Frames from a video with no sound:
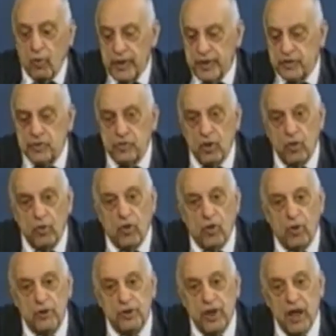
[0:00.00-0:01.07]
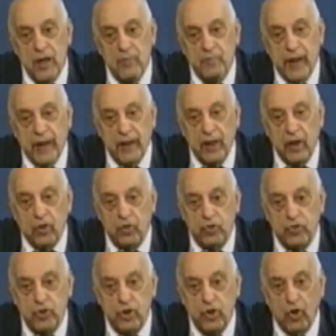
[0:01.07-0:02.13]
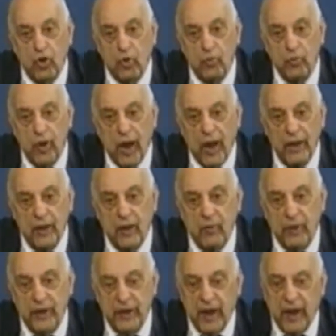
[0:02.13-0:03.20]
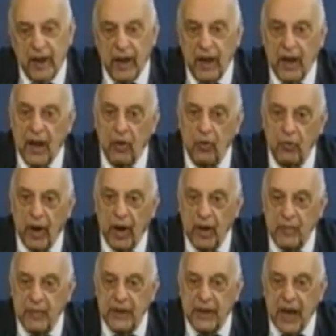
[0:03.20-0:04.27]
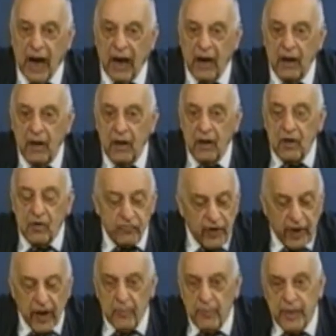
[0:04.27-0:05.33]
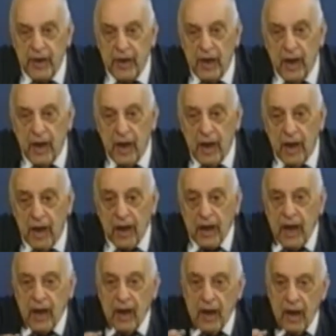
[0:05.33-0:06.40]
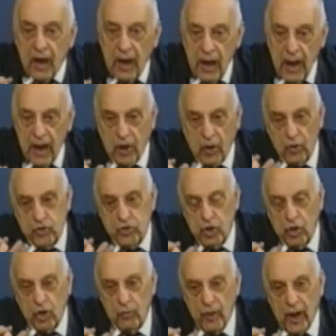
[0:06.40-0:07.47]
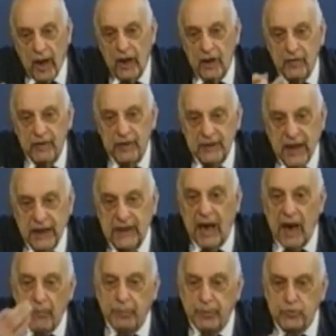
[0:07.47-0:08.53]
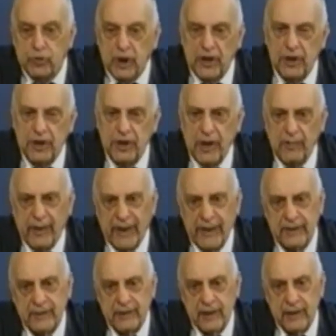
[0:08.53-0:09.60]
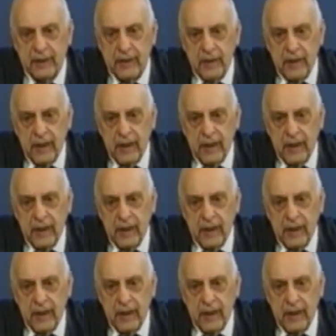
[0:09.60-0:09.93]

questo delibera del Consiglio Comunale di Guardiagrele all'unanimità, fa capire che il Consiglio Comunale è diventata la punta di diamante